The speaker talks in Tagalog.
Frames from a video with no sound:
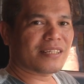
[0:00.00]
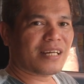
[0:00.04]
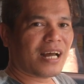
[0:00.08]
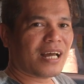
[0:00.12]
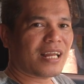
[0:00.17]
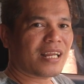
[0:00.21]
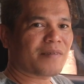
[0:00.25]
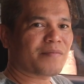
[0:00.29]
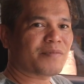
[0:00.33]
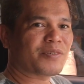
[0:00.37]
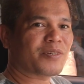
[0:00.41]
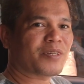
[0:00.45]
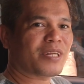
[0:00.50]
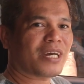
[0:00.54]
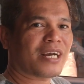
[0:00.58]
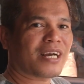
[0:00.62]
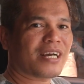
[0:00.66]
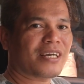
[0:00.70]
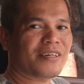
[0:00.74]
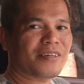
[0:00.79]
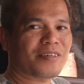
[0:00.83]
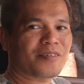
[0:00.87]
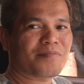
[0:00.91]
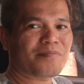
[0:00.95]
alam nyo na
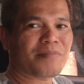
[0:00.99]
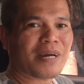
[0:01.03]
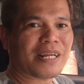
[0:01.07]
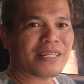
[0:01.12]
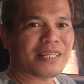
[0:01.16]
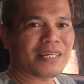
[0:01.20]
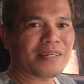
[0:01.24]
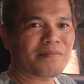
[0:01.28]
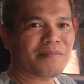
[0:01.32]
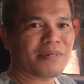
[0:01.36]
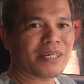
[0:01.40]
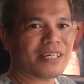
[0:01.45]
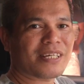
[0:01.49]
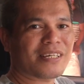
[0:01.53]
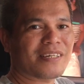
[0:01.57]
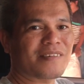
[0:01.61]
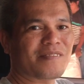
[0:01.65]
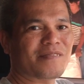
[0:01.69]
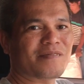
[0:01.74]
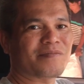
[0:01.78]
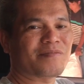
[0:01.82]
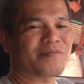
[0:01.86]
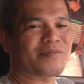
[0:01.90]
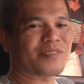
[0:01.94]
ngayon, pandemic.
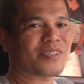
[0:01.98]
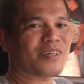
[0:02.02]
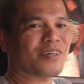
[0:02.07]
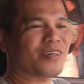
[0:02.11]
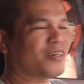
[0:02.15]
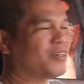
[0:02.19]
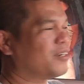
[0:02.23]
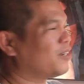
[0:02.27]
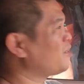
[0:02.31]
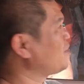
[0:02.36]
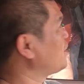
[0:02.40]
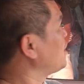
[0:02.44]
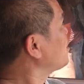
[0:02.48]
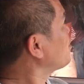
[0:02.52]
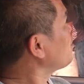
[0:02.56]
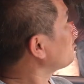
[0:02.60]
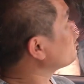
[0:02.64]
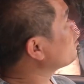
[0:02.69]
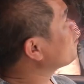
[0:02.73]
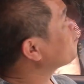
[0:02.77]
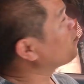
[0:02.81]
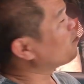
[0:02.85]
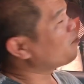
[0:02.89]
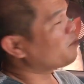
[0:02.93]
So dito
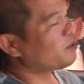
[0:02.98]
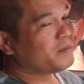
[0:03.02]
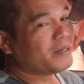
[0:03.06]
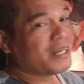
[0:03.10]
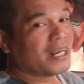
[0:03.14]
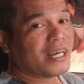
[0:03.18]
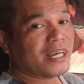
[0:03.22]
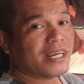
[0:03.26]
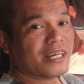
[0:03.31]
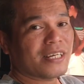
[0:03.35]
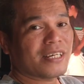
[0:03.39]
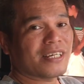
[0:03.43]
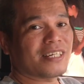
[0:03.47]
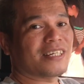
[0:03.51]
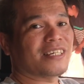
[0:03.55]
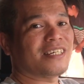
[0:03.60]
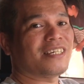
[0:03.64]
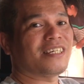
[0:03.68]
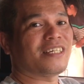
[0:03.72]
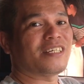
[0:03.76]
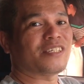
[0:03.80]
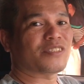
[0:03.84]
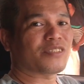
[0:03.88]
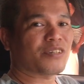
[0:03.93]
ako bumibili.
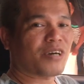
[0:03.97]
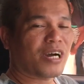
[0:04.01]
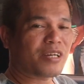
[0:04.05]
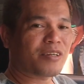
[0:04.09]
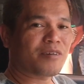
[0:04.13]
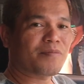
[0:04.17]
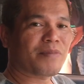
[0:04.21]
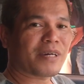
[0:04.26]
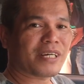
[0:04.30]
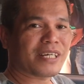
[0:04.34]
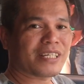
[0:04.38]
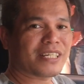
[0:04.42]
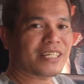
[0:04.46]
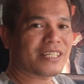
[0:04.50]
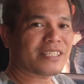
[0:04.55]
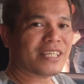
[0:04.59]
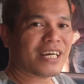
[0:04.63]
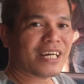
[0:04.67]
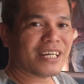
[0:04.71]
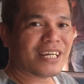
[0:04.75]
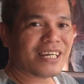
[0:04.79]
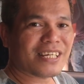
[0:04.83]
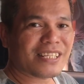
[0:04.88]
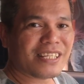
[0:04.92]
So ano pang
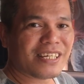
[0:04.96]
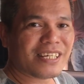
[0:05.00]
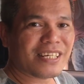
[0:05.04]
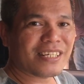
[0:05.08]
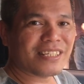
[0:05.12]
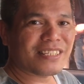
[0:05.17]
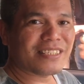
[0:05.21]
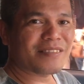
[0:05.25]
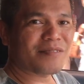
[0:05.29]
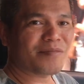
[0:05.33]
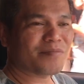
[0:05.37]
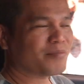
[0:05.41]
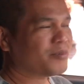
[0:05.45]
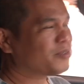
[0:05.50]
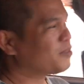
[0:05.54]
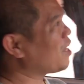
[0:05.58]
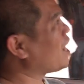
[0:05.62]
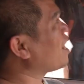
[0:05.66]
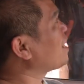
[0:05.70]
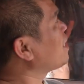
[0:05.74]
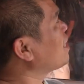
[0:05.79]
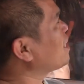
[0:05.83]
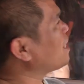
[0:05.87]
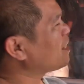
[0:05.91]
hinihintay natin?
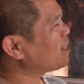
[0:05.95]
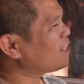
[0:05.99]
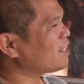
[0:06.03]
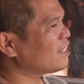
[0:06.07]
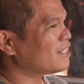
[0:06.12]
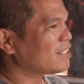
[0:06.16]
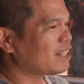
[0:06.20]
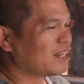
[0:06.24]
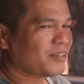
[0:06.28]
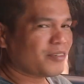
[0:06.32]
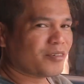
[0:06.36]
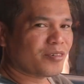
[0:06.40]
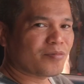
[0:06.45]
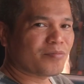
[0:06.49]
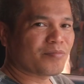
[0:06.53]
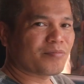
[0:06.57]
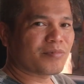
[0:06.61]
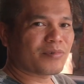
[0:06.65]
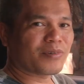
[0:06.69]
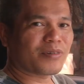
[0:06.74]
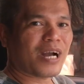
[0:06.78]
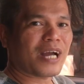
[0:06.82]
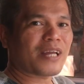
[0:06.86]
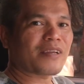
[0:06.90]
Puntahan na natin sa loob.
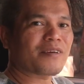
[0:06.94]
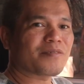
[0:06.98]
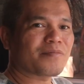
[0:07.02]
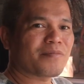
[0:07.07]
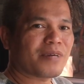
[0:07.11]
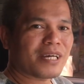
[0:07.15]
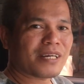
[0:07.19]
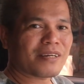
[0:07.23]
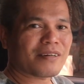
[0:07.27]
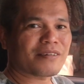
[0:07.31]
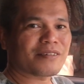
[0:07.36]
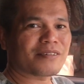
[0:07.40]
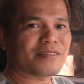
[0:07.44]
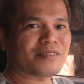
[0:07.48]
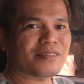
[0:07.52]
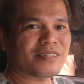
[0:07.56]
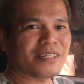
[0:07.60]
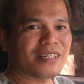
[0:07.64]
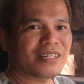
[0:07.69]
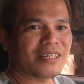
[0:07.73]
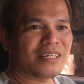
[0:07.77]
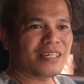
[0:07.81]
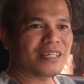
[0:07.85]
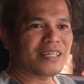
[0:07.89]
Kung anong meron
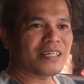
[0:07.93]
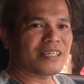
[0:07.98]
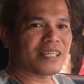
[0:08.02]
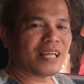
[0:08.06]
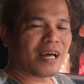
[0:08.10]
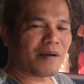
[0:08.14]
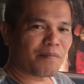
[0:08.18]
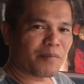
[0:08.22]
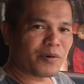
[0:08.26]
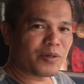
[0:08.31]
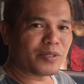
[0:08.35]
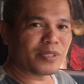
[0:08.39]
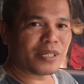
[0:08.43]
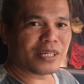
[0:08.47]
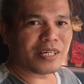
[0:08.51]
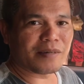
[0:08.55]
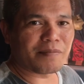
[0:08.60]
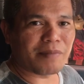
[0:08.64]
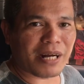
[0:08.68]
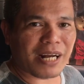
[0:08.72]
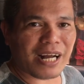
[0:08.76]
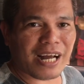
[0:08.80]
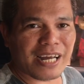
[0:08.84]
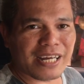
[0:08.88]
na pwedeng
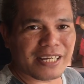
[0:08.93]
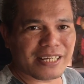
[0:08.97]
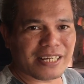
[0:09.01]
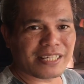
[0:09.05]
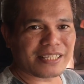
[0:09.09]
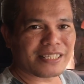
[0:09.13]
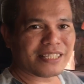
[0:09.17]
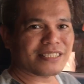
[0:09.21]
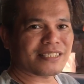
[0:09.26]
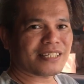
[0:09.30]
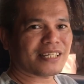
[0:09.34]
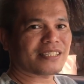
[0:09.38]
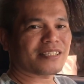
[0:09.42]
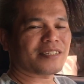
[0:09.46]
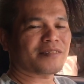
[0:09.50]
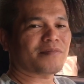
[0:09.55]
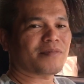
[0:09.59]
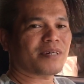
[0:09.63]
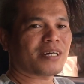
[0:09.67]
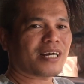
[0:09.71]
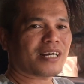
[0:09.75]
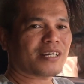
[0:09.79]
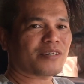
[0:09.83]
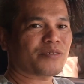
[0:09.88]
ipakain natin sa
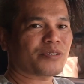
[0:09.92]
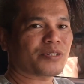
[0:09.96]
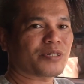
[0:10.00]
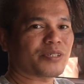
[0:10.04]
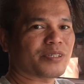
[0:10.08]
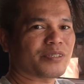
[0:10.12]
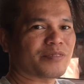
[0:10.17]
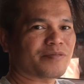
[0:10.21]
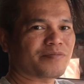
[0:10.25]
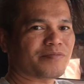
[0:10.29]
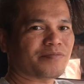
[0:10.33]
ating mga koy.